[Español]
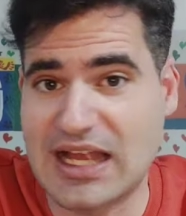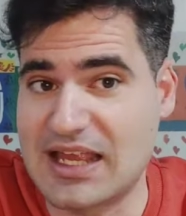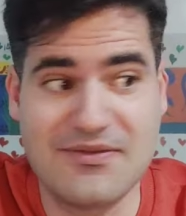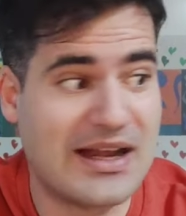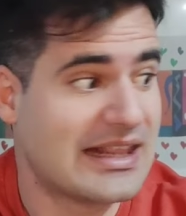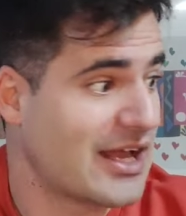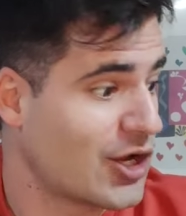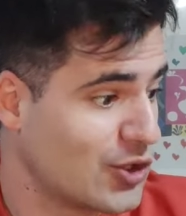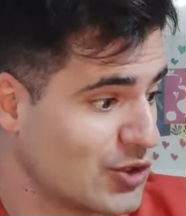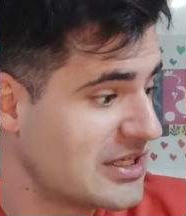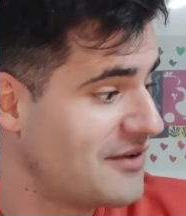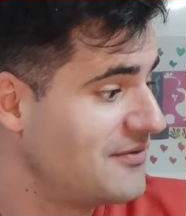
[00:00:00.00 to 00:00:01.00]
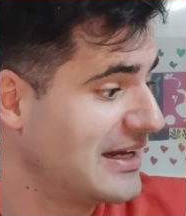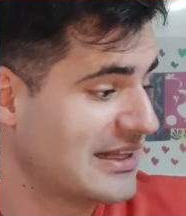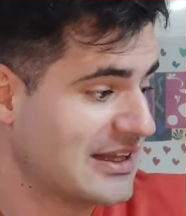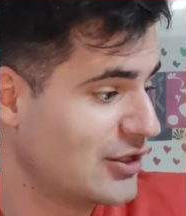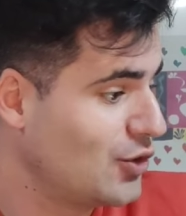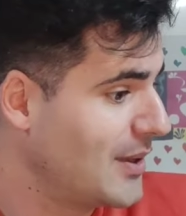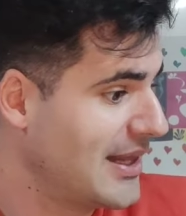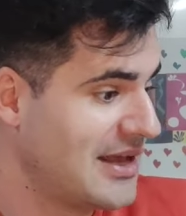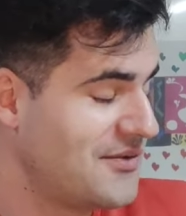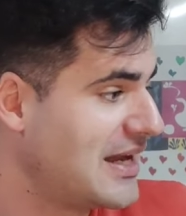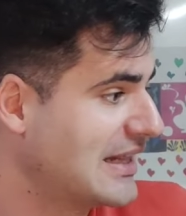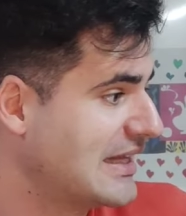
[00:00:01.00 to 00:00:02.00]
que aquí faltan cosas, faltan
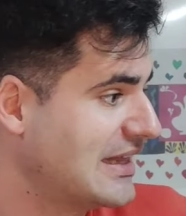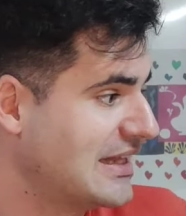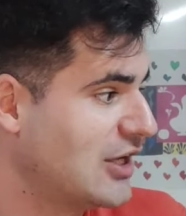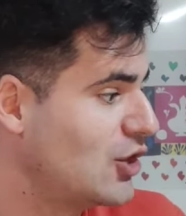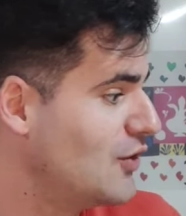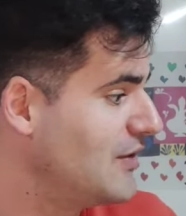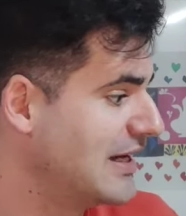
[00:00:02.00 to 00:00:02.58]
DVD, faltan discos,